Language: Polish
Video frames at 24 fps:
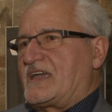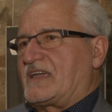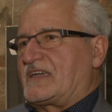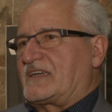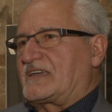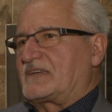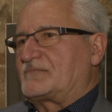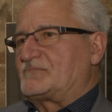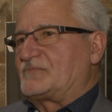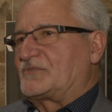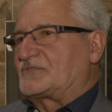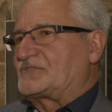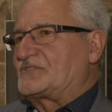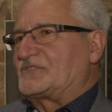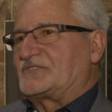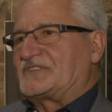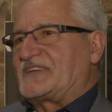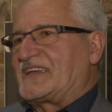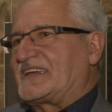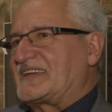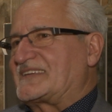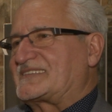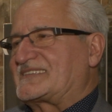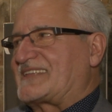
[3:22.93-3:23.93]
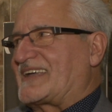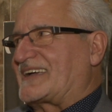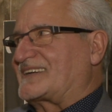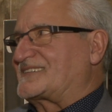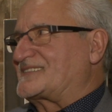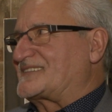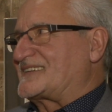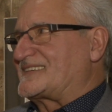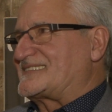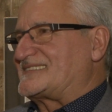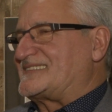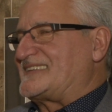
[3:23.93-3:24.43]
e, bo to nie jest
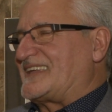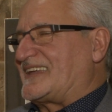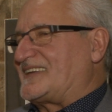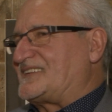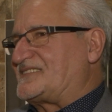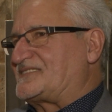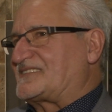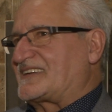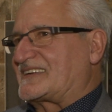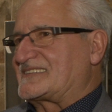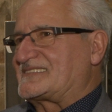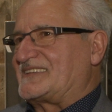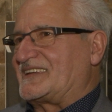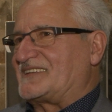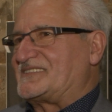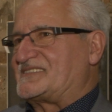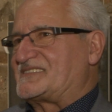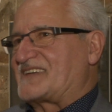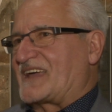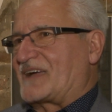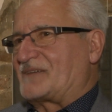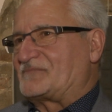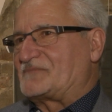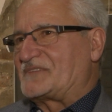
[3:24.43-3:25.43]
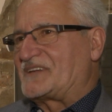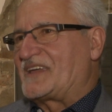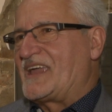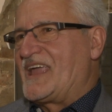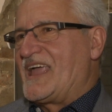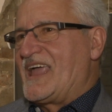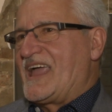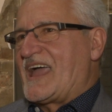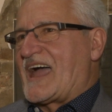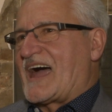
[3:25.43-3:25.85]
tak, że zdjęcia zdjęciami,